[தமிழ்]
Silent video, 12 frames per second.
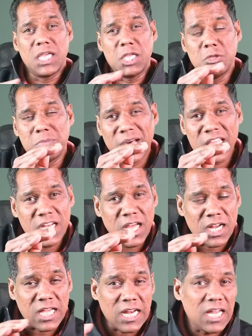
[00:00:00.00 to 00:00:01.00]
இது
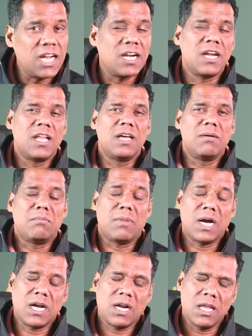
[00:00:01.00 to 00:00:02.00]
மாதிரியான எல்லைகளில்
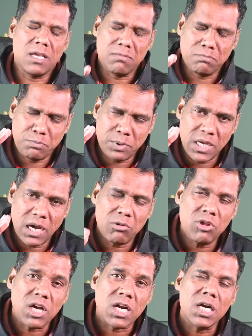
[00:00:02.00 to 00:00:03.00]
மக்களை
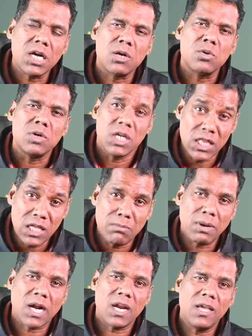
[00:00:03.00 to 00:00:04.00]
எப்படியாவது கெடுக்கணும் இந்திய
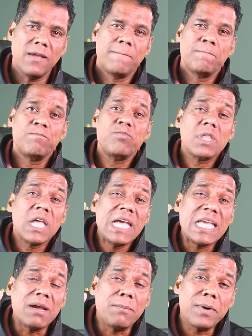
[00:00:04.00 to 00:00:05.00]
மக்களை
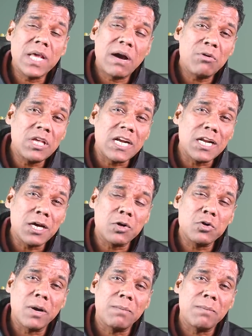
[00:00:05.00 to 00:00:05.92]
எப்படியாவது கெடுக்கணும்